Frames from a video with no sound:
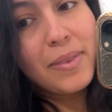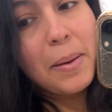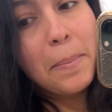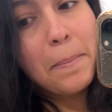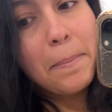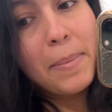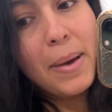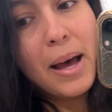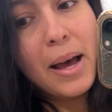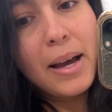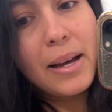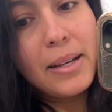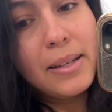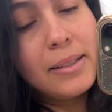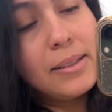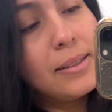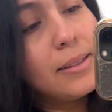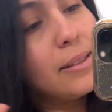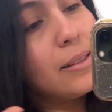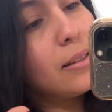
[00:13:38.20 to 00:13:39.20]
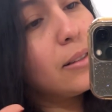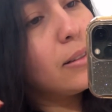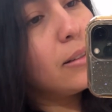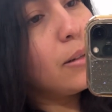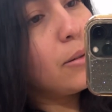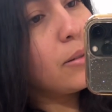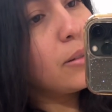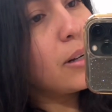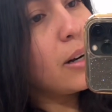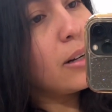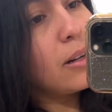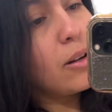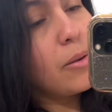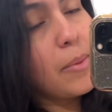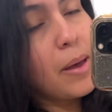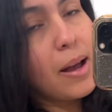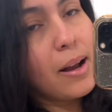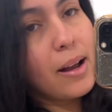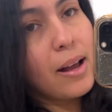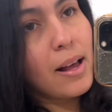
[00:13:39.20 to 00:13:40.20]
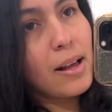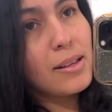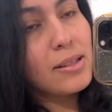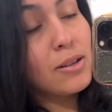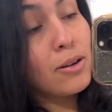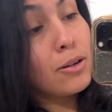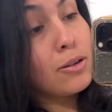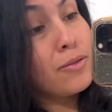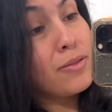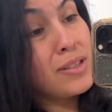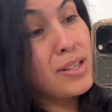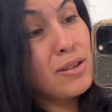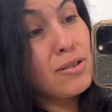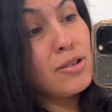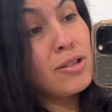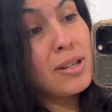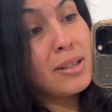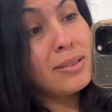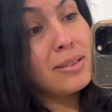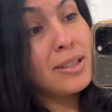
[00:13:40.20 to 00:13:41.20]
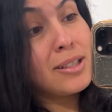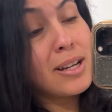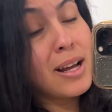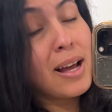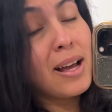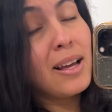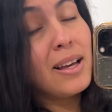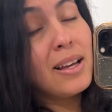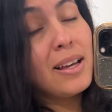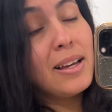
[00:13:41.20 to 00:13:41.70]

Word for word: Mas deu certo, arrumei a casa, agora tô fazendo janta já.